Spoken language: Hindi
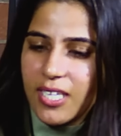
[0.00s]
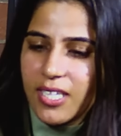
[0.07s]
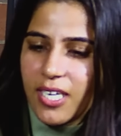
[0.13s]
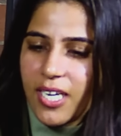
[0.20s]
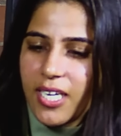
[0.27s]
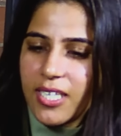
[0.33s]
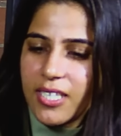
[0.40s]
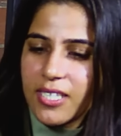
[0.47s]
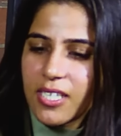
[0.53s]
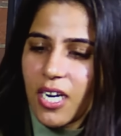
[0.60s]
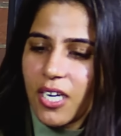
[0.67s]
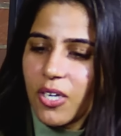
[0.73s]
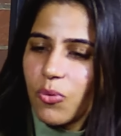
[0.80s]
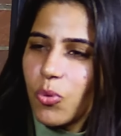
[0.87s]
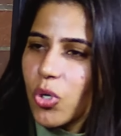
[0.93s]
Then I
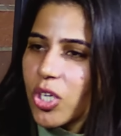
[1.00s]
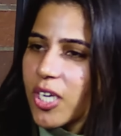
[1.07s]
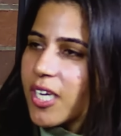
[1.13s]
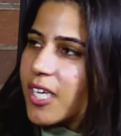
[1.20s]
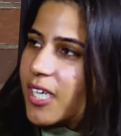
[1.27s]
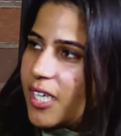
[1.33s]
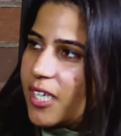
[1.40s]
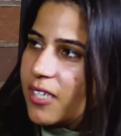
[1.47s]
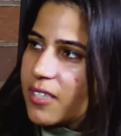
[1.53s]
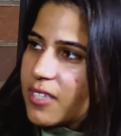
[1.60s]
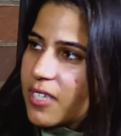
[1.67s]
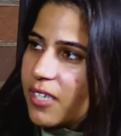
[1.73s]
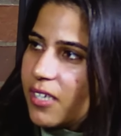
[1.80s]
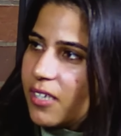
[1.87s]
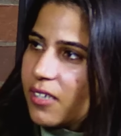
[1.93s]
started working in
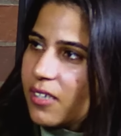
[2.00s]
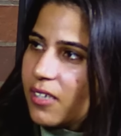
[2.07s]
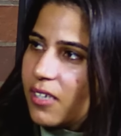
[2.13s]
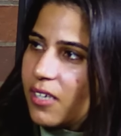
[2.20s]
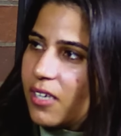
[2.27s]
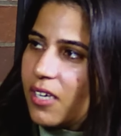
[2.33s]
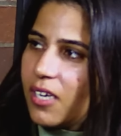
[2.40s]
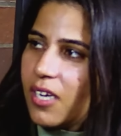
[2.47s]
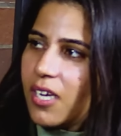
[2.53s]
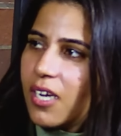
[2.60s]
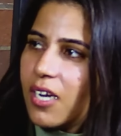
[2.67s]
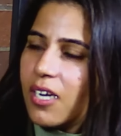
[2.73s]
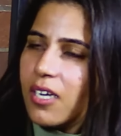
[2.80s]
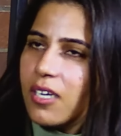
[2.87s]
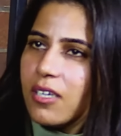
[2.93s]
Ernst Young.
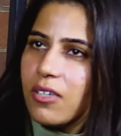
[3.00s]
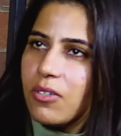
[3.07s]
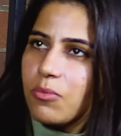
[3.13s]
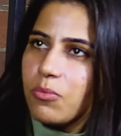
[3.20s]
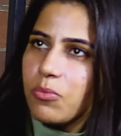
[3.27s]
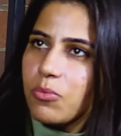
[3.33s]
Uh,